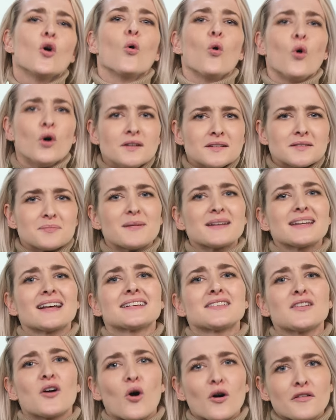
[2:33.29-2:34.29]
und man
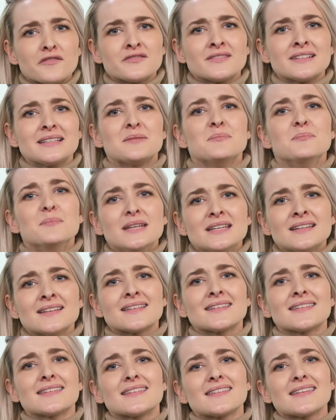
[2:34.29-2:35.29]
hat ja hoffentlich
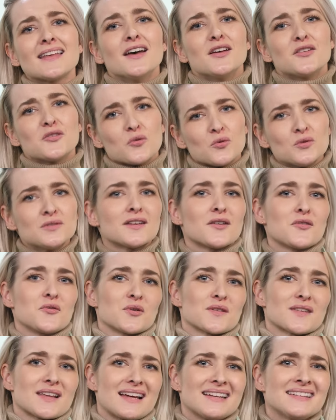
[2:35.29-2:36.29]
mindestens eine
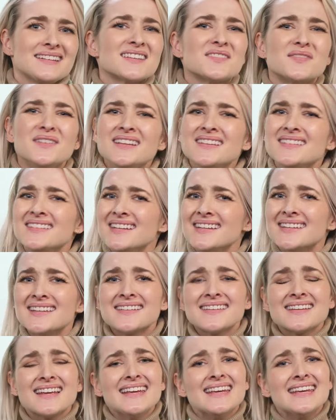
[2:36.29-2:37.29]
Unterhose an, deswegen sieht
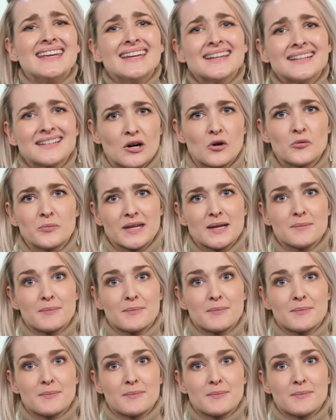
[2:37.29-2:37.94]
das ja eh kaum